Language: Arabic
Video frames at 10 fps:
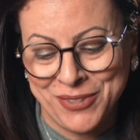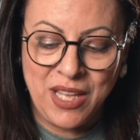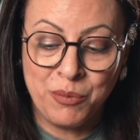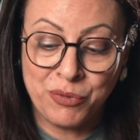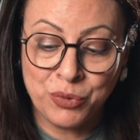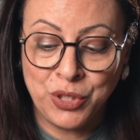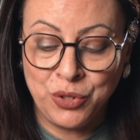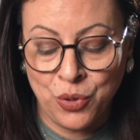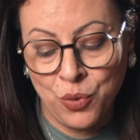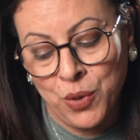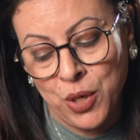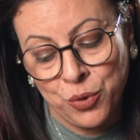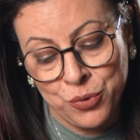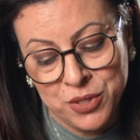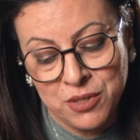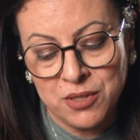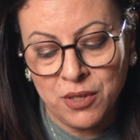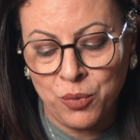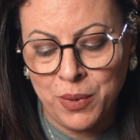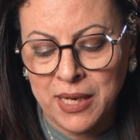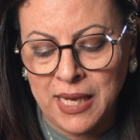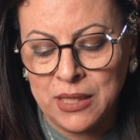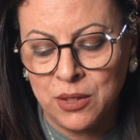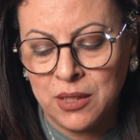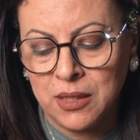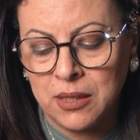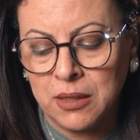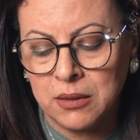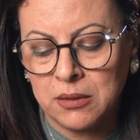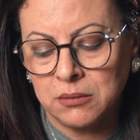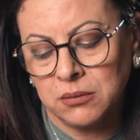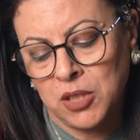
فالمفروض ان هو كوستر عباره عن آه،